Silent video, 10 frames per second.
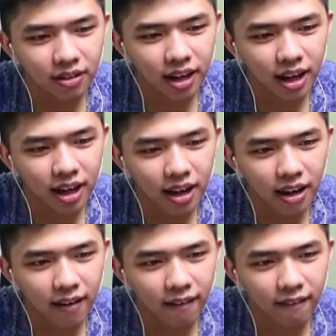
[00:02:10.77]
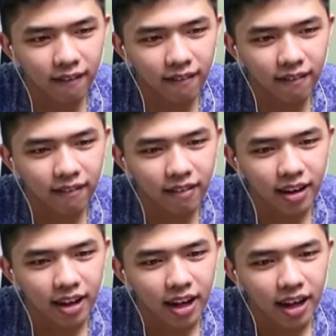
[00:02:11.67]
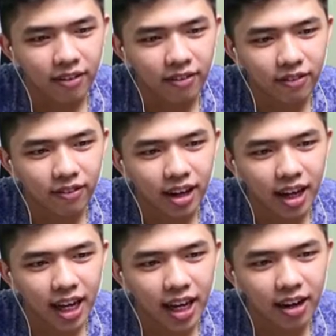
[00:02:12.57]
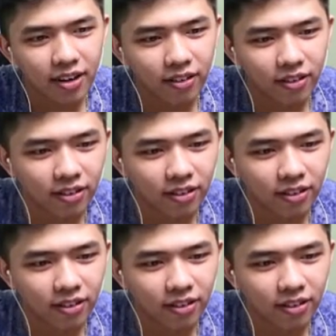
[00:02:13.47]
Wow, wow.